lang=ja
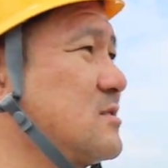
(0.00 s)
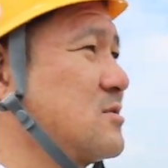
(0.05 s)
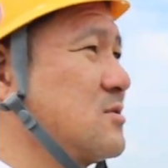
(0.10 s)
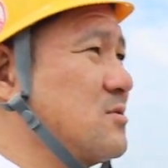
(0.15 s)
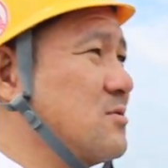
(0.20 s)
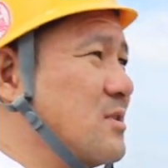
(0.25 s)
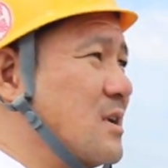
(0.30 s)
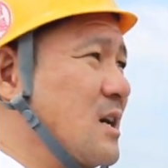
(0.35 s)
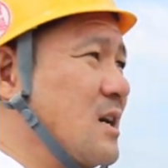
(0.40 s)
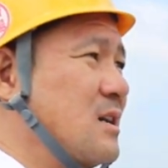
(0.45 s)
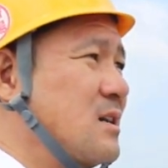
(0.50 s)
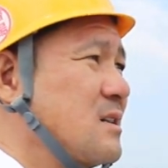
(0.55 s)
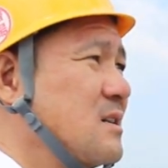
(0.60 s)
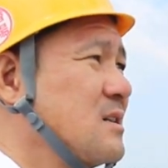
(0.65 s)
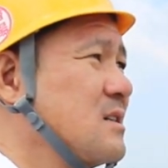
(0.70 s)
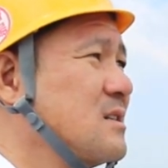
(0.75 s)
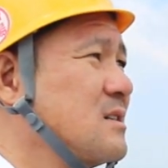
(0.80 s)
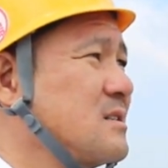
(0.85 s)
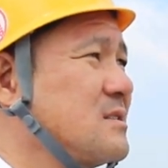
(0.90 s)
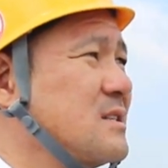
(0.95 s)
今日は
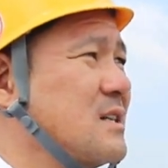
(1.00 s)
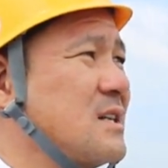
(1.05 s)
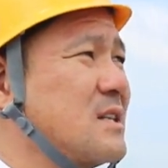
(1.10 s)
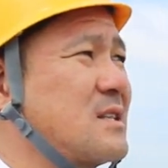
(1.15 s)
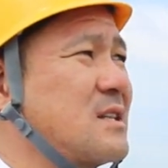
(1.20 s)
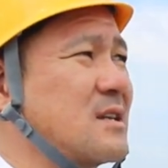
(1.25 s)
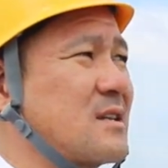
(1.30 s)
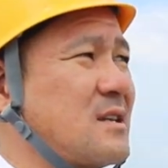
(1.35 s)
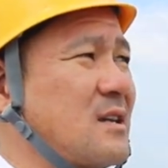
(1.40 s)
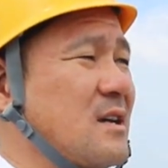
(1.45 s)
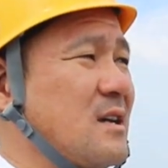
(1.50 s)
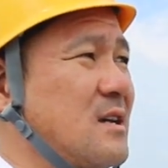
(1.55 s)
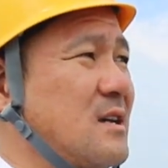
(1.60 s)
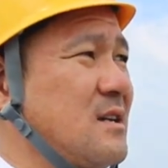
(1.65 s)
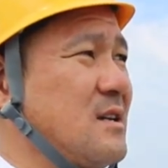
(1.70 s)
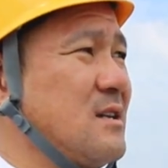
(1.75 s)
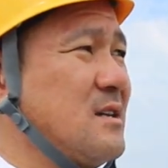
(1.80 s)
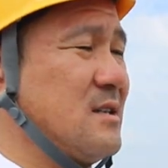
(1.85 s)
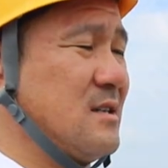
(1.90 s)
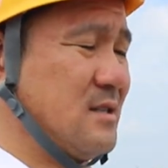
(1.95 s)
何だっけ
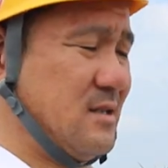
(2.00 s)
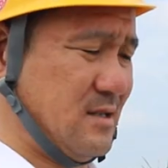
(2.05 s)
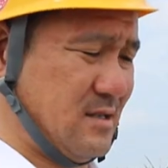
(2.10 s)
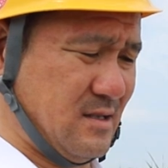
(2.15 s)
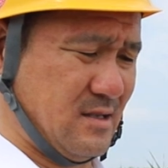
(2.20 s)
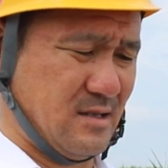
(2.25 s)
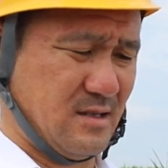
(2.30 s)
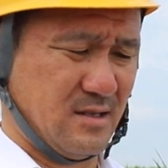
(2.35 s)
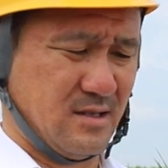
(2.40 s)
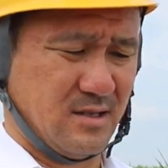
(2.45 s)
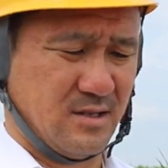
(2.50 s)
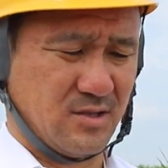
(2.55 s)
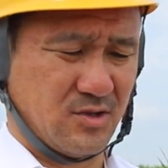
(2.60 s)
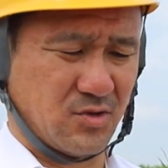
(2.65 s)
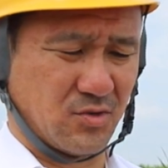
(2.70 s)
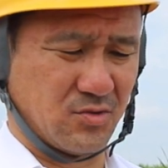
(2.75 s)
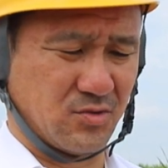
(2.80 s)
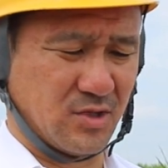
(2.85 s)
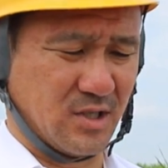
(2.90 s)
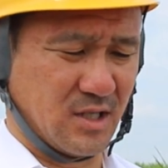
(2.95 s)

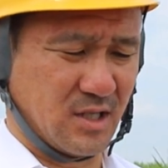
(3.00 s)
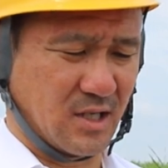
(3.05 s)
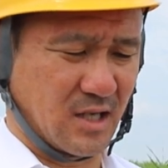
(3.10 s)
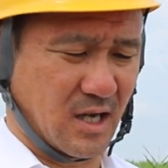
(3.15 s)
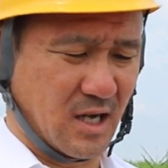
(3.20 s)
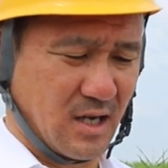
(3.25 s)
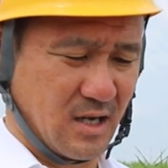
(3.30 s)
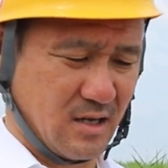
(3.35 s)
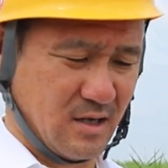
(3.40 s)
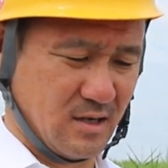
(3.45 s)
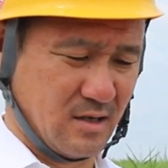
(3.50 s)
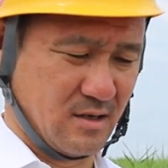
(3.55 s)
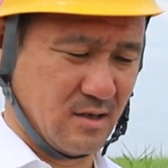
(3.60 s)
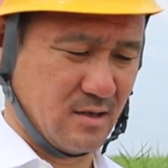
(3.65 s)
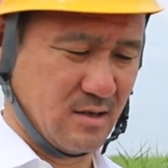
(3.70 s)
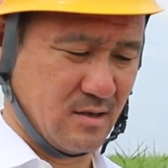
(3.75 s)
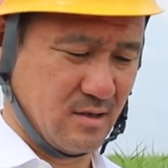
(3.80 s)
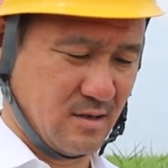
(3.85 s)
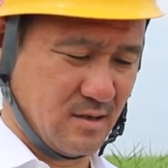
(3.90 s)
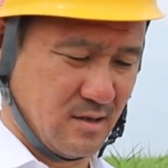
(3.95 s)
職人が
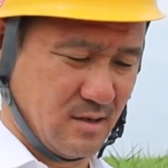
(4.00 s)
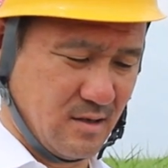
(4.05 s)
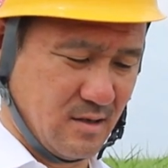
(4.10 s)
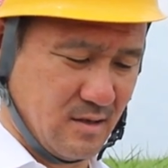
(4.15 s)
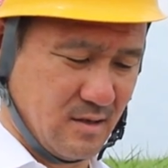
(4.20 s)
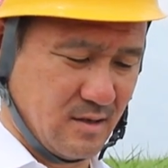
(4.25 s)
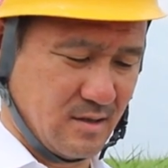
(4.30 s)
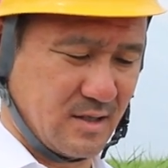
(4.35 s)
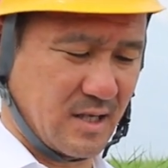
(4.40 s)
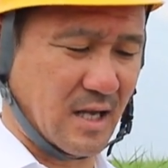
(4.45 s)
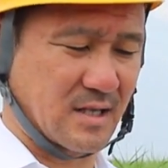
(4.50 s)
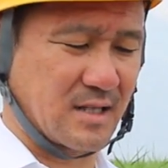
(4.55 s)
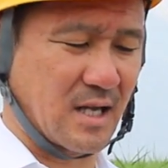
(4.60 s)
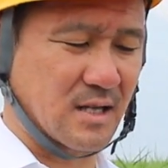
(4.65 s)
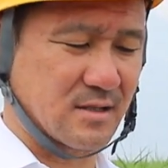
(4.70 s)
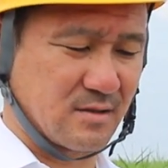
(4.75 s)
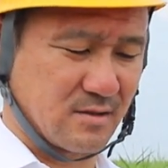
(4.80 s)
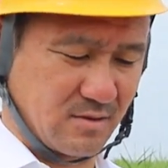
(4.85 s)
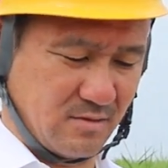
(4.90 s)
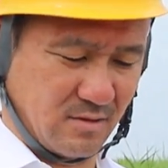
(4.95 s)
査
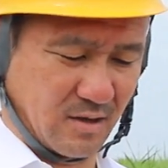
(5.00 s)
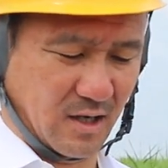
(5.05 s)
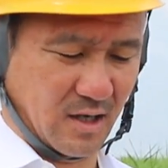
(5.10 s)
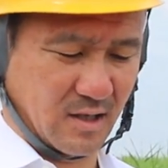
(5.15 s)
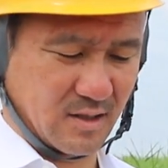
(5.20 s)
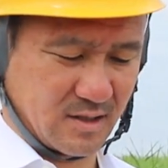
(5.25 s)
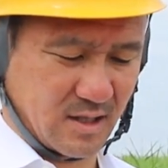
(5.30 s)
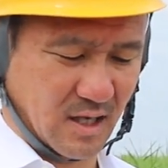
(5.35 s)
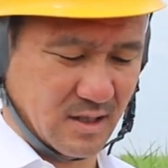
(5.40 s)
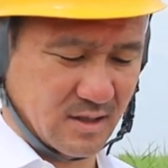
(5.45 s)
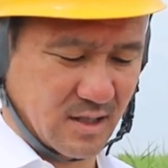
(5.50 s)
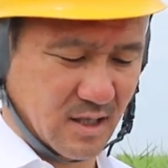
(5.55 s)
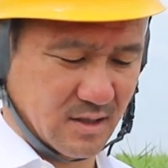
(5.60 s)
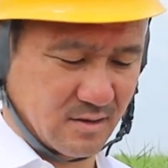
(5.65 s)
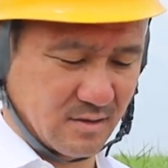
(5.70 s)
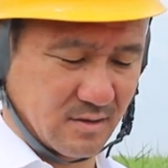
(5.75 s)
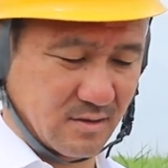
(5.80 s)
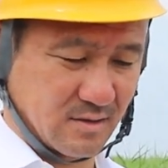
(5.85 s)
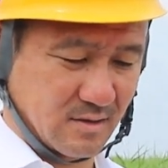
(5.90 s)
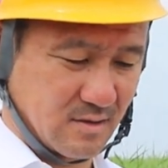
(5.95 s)
察っていうかな査
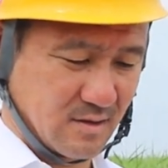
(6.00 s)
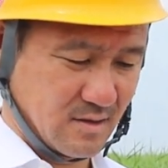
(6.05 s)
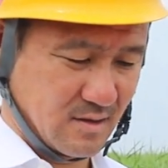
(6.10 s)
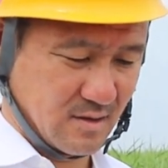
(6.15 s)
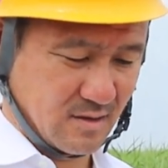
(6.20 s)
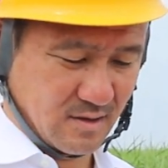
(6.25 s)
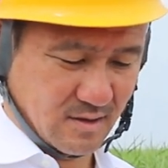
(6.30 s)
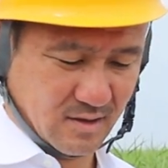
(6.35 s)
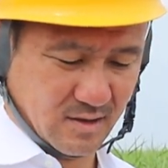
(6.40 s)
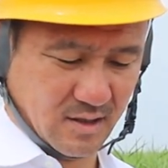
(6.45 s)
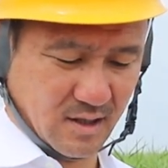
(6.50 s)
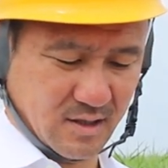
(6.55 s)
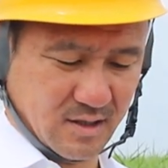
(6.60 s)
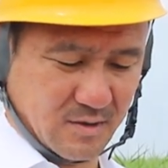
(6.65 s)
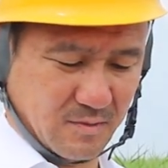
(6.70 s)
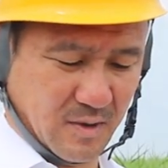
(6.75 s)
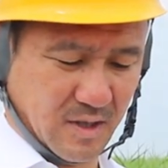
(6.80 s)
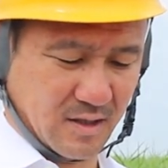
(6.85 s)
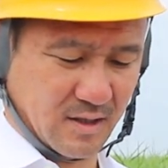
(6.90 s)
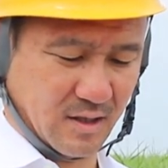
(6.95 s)
察して
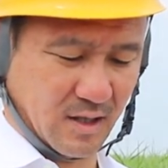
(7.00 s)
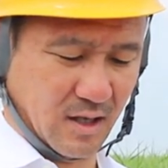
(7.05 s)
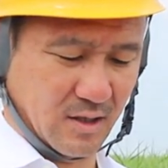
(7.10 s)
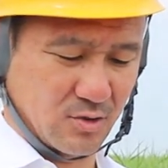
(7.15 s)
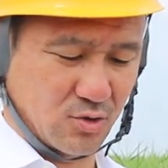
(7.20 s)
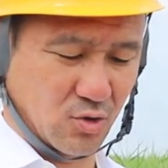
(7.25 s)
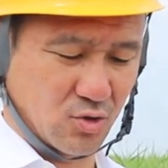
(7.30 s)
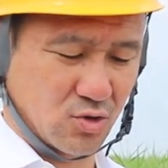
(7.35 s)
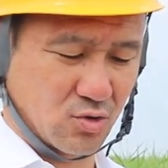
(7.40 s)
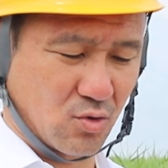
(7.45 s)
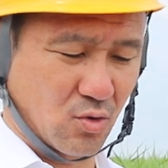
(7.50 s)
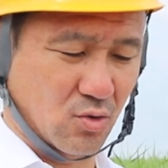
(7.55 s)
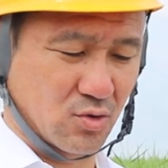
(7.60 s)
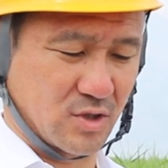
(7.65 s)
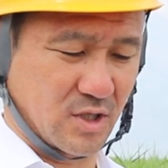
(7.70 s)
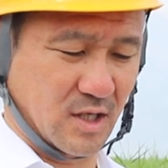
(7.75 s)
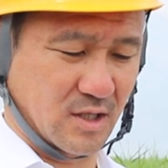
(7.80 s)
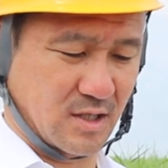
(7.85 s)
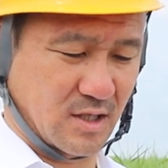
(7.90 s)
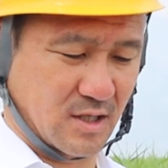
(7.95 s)
しまった女子高
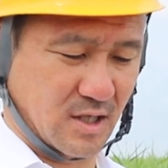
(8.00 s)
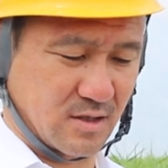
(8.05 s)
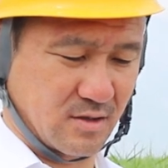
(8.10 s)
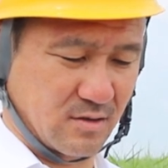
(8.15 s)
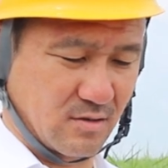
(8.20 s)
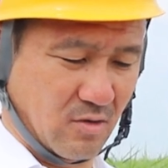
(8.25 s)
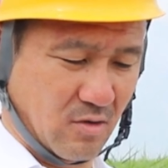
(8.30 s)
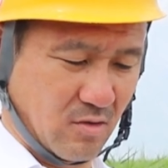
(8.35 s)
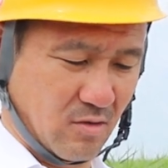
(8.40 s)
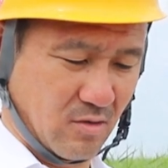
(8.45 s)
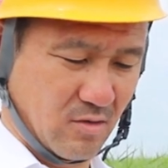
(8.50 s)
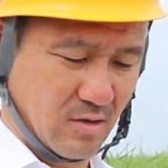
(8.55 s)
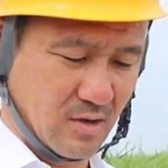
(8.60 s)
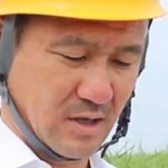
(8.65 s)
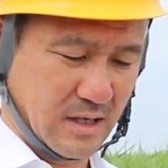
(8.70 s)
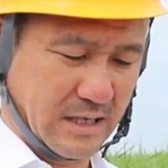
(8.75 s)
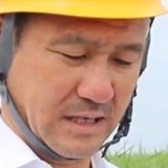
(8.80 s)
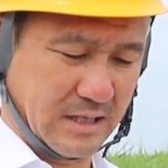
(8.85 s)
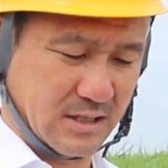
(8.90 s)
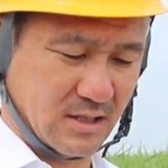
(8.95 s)
生査察の
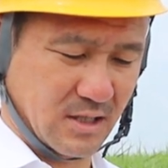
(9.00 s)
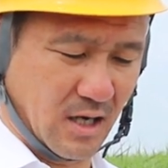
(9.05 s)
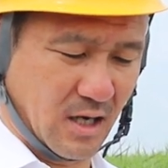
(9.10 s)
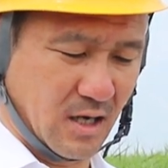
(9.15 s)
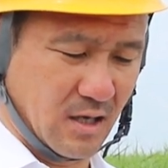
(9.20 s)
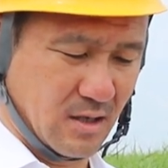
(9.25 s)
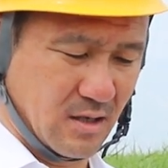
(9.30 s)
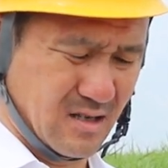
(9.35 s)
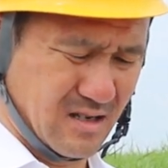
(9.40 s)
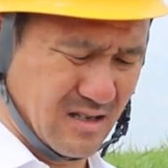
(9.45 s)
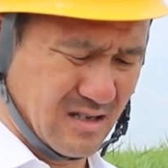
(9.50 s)
話か